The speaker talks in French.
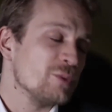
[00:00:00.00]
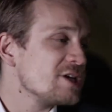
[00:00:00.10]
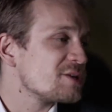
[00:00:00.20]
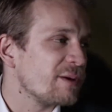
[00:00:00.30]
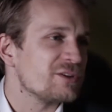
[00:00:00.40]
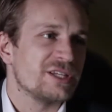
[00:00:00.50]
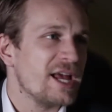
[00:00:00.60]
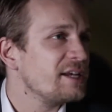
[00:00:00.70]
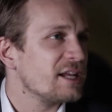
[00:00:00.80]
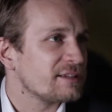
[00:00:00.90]
Oui, je pense
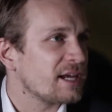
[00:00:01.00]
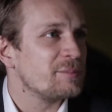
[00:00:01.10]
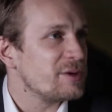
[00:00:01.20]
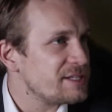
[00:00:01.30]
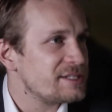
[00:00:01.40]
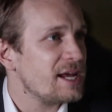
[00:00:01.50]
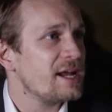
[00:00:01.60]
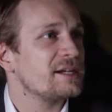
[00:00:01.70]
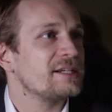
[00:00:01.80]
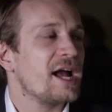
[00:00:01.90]
qu'il y a une intrigue
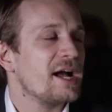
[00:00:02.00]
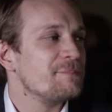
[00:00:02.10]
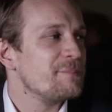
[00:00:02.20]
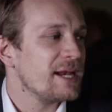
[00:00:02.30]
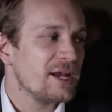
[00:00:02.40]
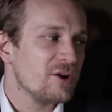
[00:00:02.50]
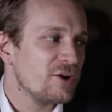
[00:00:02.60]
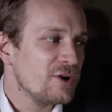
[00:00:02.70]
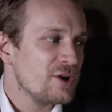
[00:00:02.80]
policière, il y a, mais, euh,